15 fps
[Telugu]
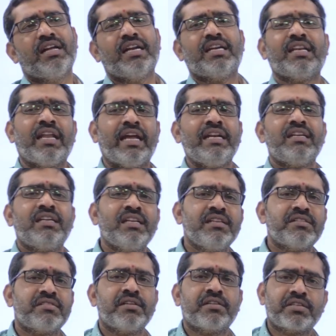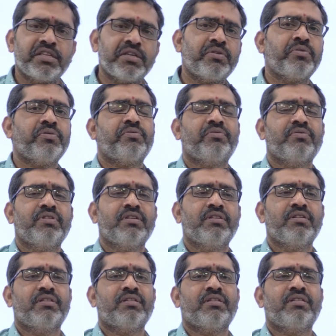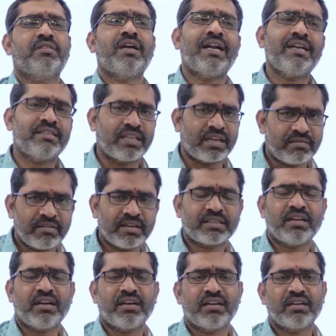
అంటే నైన్టీన్ సిక్స్టీ టూ దాడి తర్వాత